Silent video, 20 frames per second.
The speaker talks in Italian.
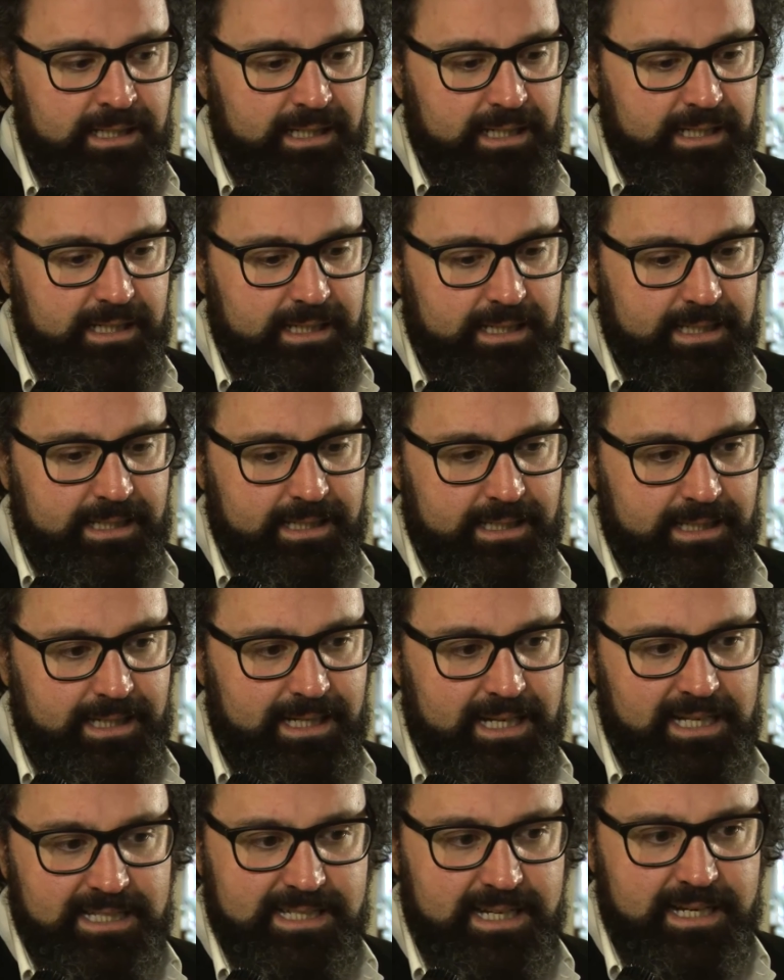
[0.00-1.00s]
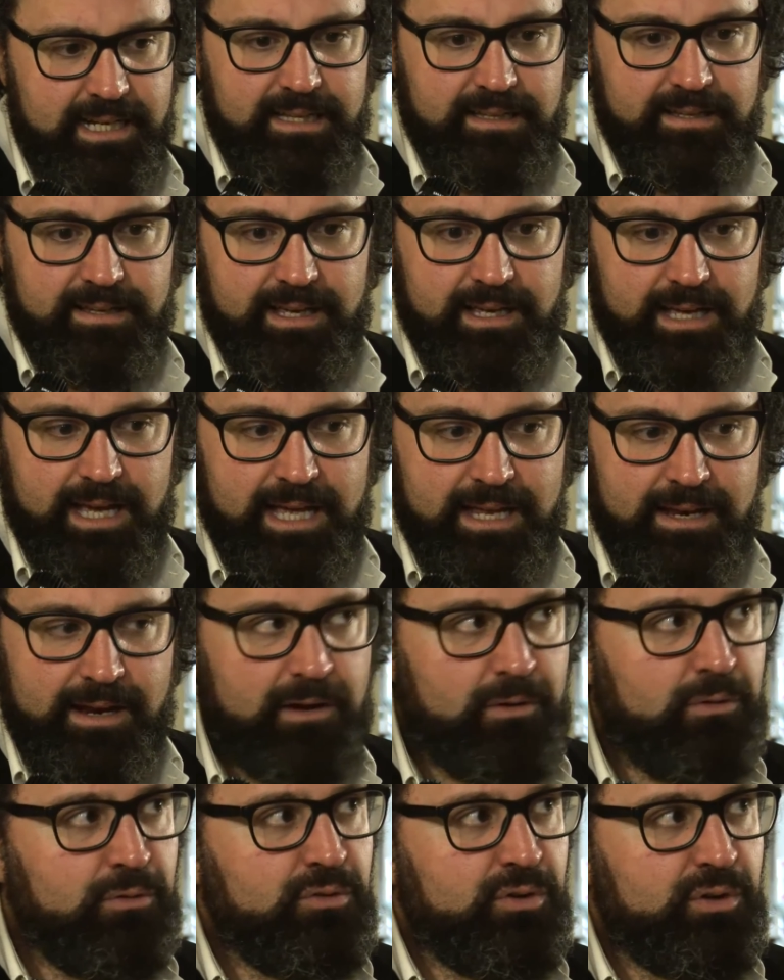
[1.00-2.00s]
Eh, Lazzaretti è, è, il
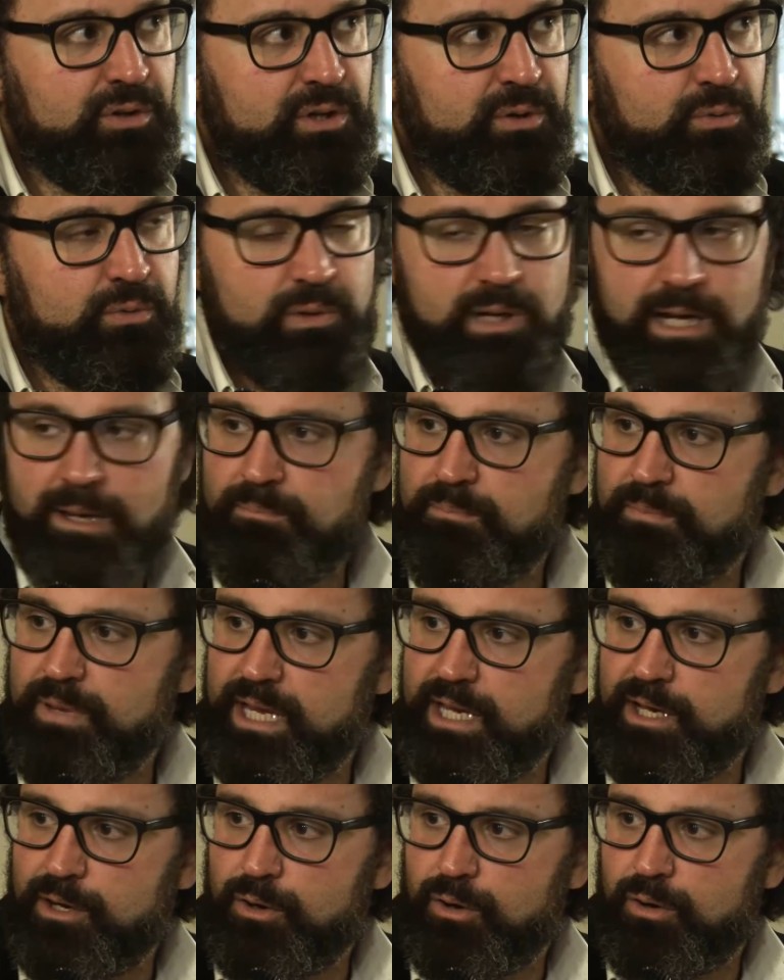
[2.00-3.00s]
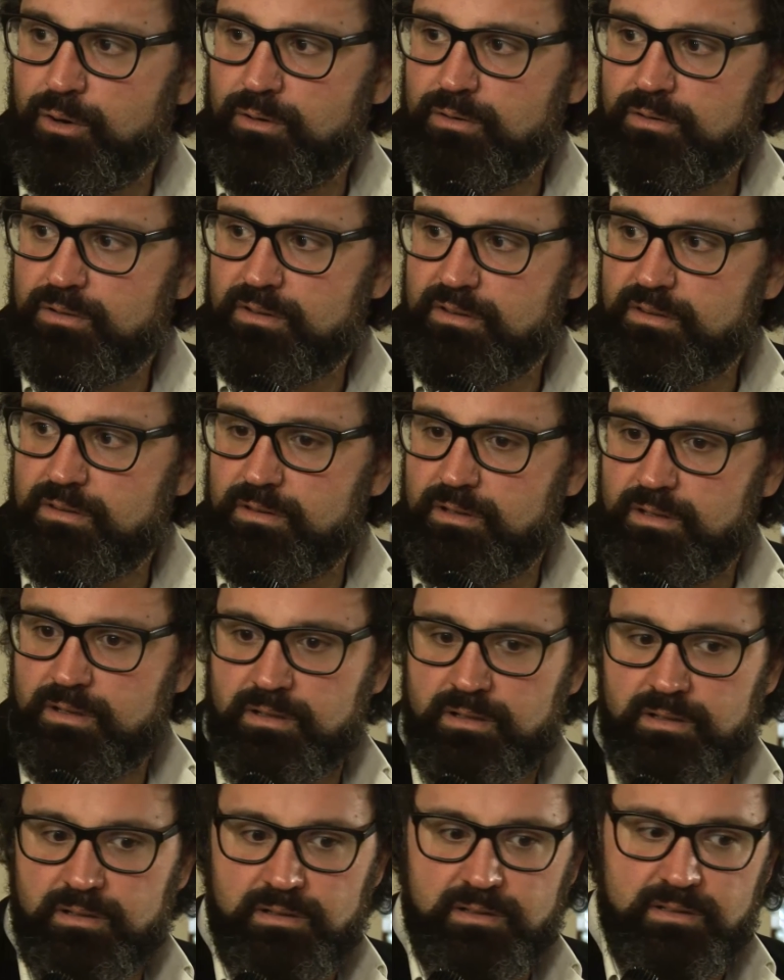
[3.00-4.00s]
racconto di un cammino
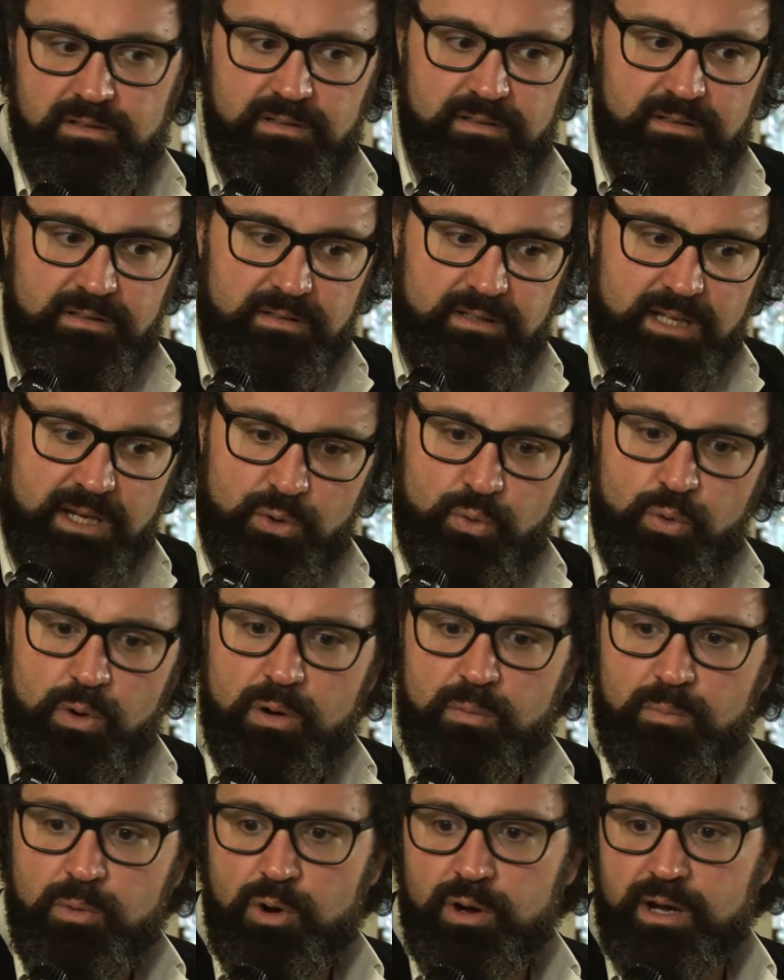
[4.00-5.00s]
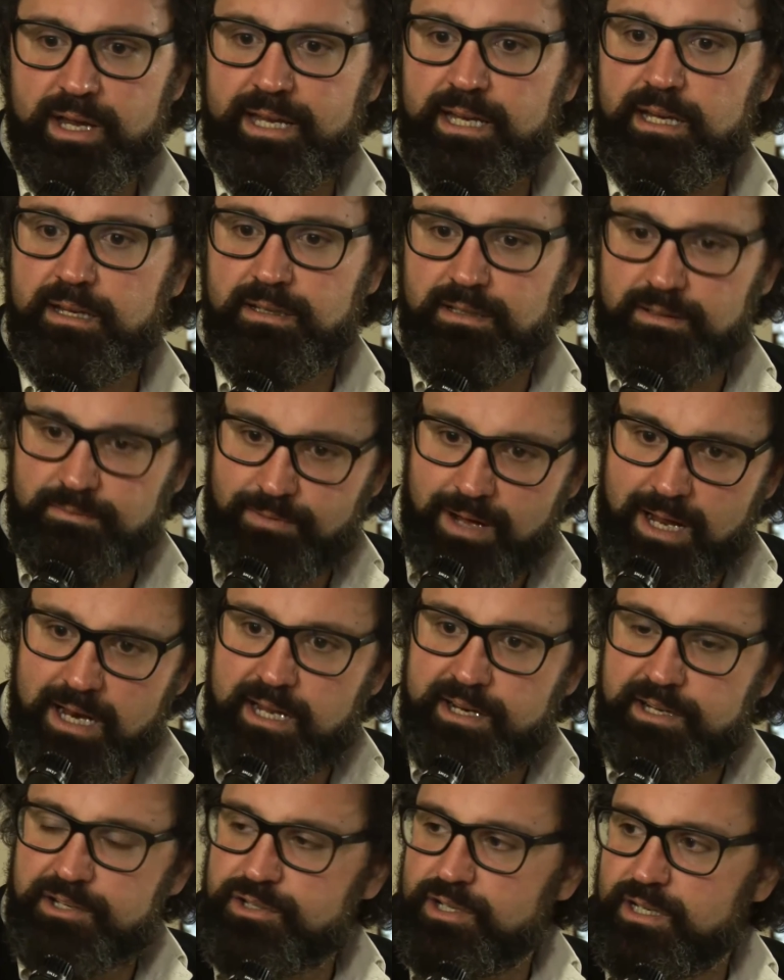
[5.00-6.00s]
eh, dell'uomo che va alla
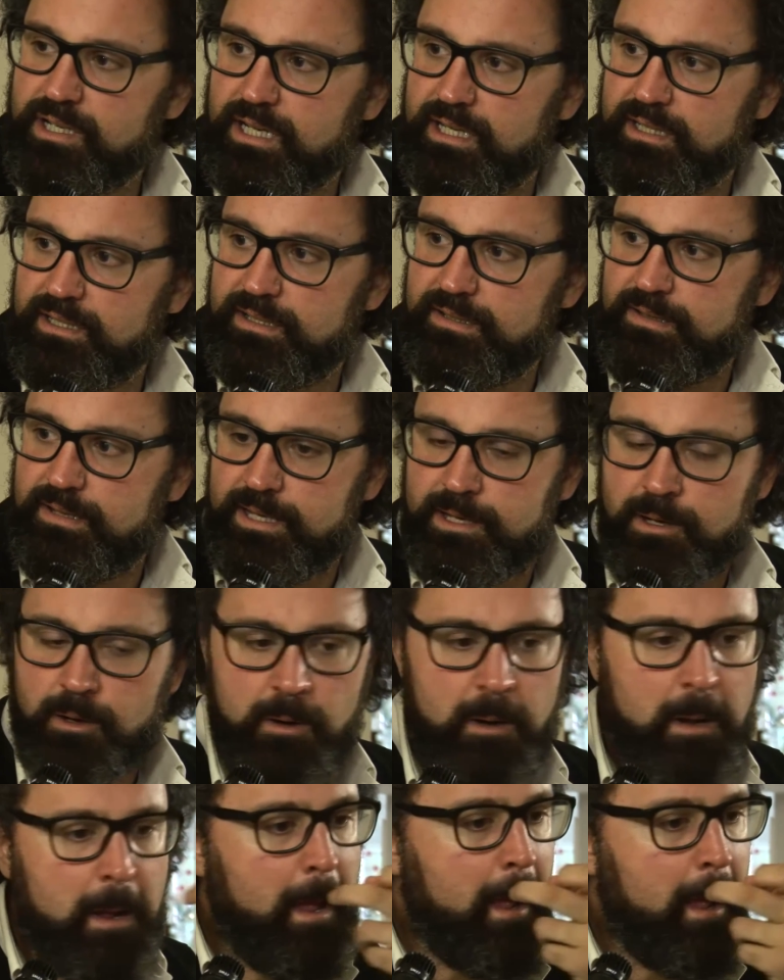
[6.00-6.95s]
ricerca di Dio